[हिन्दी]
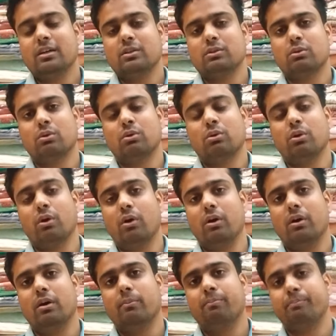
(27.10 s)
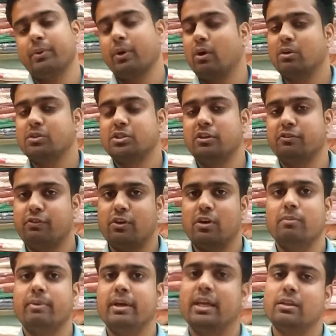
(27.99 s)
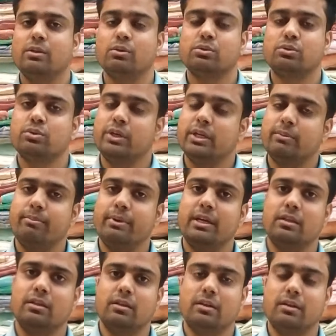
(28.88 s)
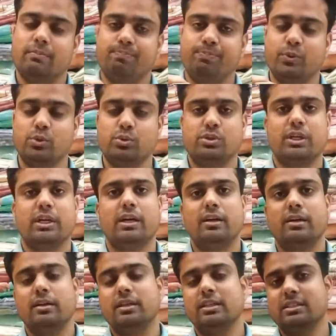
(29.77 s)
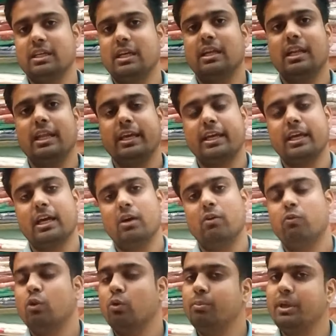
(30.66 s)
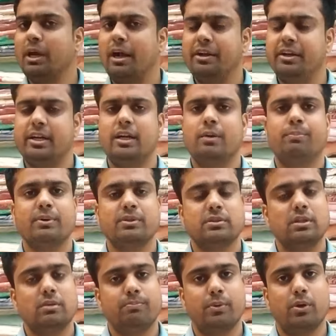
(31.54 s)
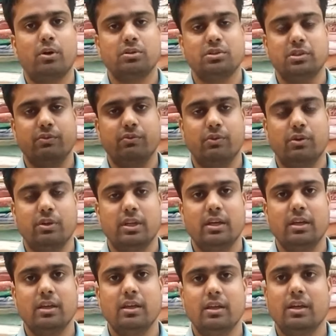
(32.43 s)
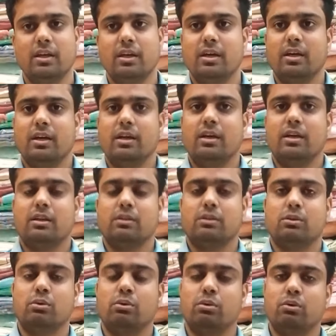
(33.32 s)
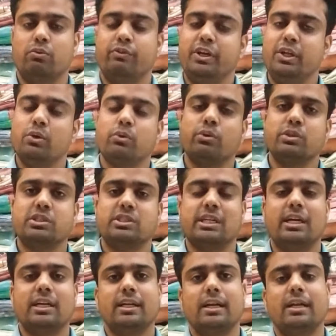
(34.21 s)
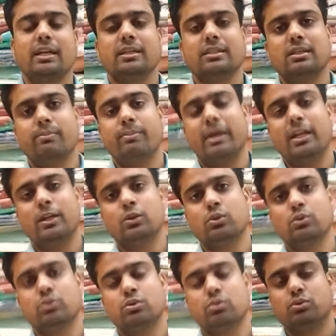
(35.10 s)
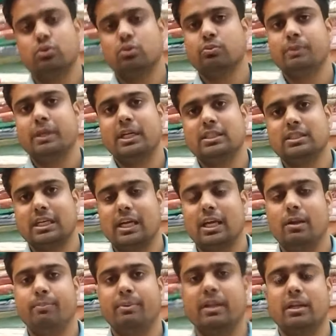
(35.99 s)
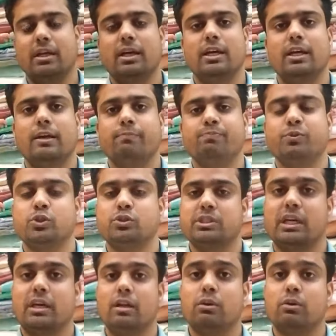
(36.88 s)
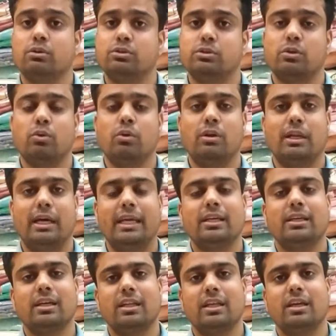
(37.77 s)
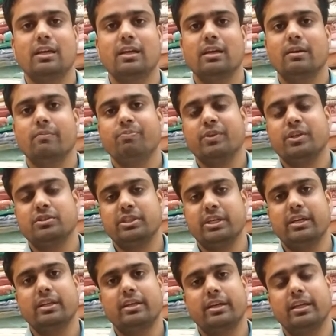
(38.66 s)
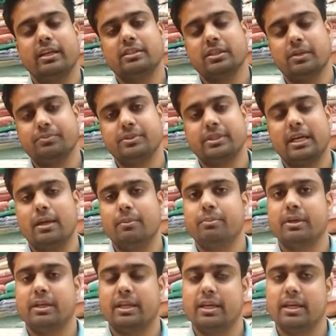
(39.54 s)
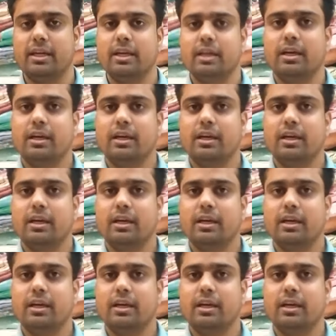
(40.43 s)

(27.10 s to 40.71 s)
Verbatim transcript: तो प्योर शिफॉन में ही दोस्तों एक मैं दूसरा डिजाइन लेके आया वो भी हंड्रेड परसेंट प्योर शिफॉन है तो वीडियो को स्टार्ट करने से पहले दोस्तों जो मेरे चैनल पे नए हैं तो चैनल को जरूर लाइक करिए शेयर करिए सब्सक्राइब करिए